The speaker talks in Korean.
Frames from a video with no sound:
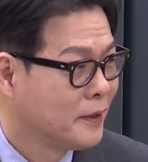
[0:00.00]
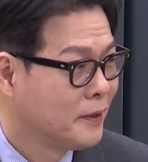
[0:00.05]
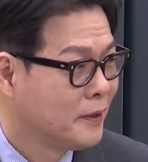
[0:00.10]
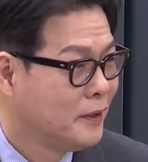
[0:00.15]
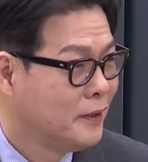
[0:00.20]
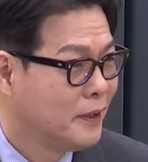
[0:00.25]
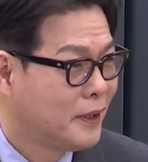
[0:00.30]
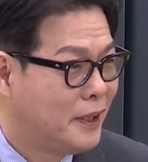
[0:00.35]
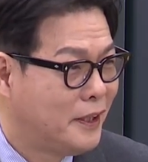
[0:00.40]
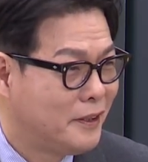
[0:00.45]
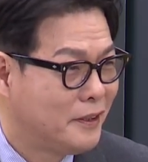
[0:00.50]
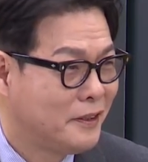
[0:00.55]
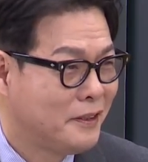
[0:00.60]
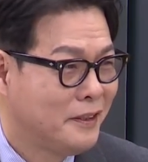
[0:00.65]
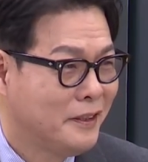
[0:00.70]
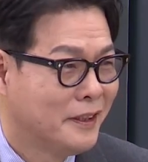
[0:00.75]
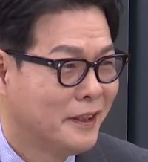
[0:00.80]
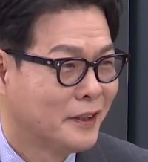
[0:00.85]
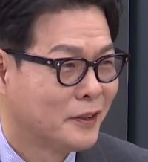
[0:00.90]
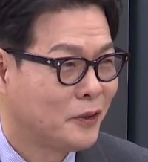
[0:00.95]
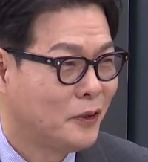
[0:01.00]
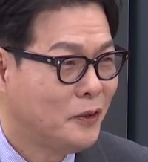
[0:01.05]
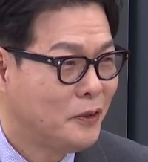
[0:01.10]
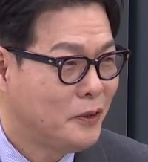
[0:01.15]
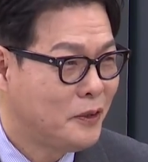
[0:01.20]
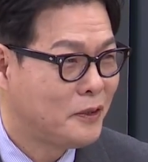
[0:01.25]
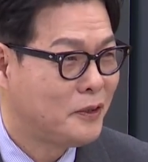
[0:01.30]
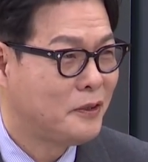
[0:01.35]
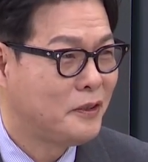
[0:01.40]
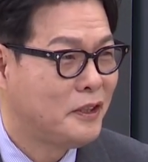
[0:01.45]
이 얘기는
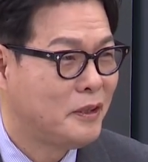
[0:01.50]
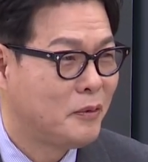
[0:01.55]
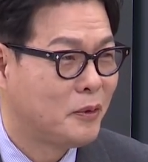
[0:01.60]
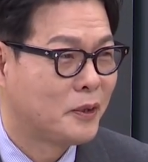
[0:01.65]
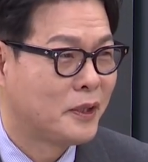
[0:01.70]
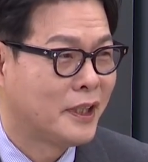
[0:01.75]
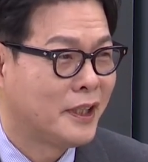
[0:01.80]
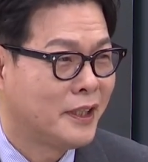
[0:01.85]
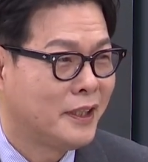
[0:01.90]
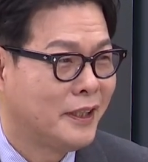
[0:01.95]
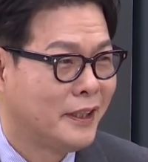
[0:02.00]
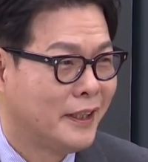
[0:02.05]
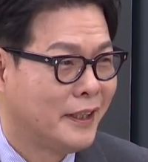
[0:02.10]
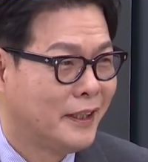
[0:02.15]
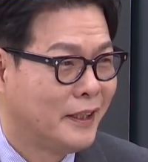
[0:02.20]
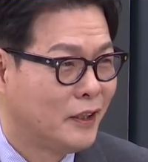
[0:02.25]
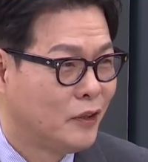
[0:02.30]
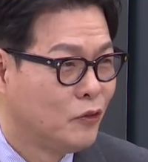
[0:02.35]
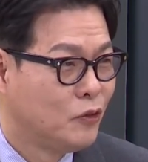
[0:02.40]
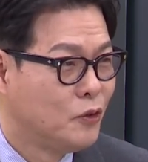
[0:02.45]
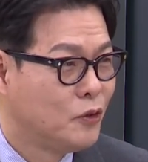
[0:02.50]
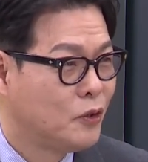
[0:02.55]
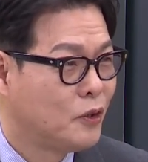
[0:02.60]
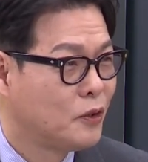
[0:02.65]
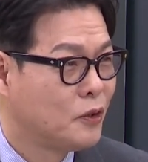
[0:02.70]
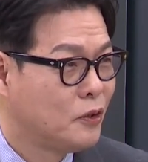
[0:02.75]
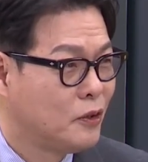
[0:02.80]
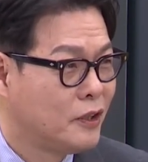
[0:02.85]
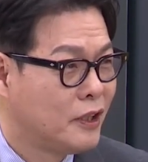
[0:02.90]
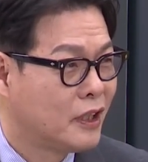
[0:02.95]
선거 승리보다
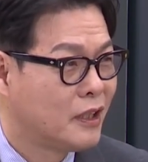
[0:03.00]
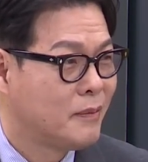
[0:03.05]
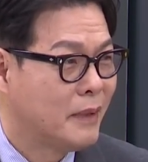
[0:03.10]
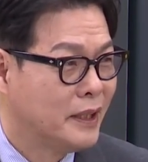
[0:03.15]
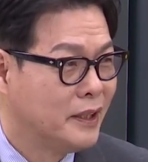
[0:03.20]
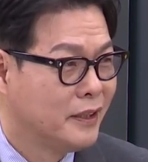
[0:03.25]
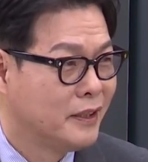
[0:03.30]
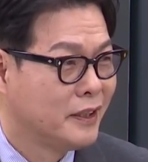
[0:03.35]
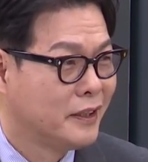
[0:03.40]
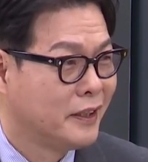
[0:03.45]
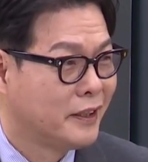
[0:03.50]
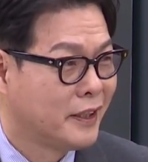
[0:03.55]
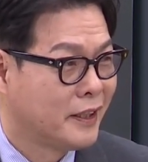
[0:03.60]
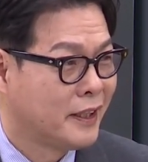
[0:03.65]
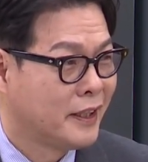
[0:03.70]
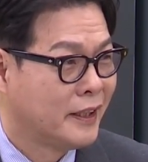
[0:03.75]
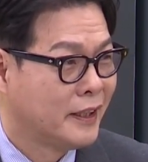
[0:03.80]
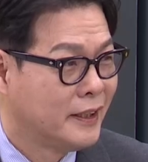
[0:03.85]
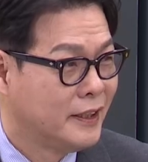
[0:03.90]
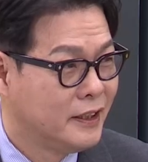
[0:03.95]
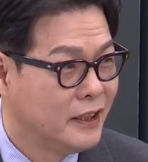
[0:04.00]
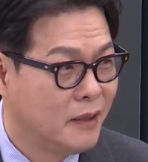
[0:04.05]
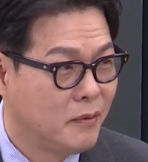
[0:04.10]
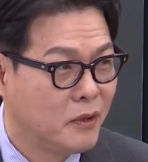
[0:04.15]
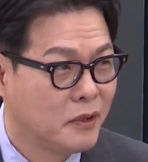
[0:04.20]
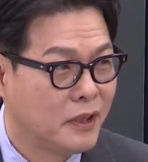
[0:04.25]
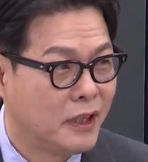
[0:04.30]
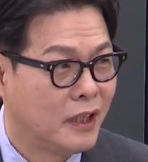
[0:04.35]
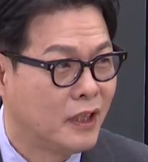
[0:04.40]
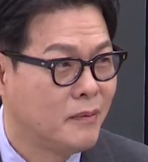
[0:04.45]
윤석열 당을 만드는 게
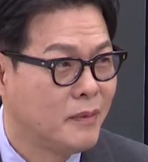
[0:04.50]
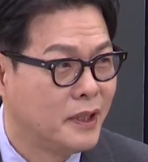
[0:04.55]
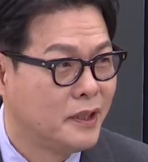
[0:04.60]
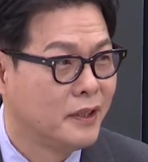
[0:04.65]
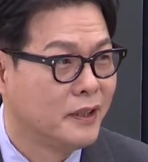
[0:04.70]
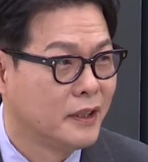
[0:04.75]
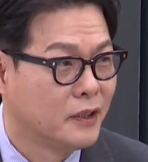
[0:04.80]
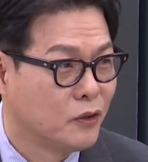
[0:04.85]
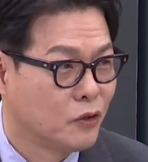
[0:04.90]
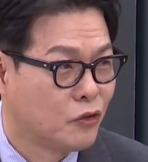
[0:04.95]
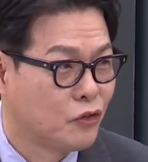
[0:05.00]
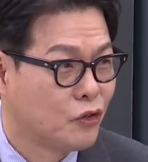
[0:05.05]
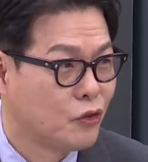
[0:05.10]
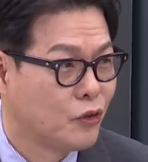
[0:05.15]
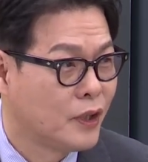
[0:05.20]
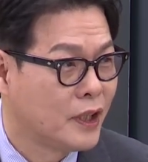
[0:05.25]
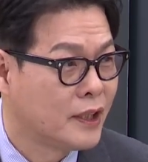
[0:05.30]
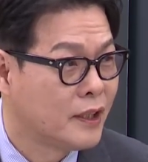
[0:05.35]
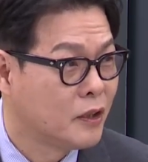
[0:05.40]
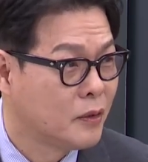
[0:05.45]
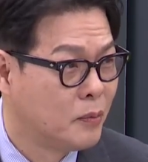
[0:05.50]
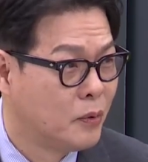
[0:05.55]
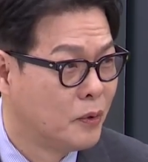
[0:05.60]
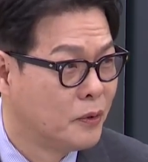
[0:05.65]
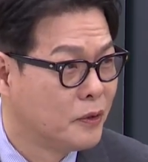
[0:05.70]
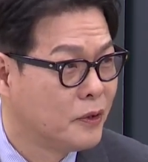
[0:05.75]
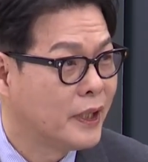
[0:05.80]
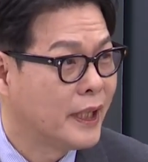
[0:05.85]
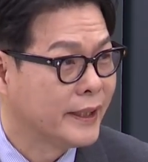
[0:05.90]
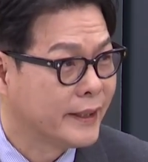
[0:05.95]
이재명 당을 만드는 게 더 중요하다고
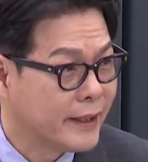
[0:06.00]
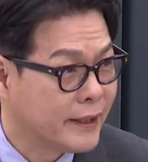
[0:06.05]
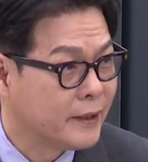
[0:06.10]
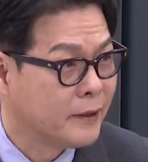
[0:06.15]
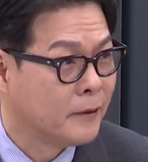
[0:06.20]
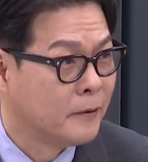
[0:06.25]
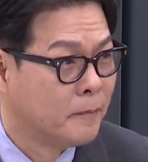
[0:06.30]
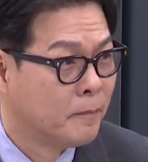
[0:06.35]
보는 것 같아요.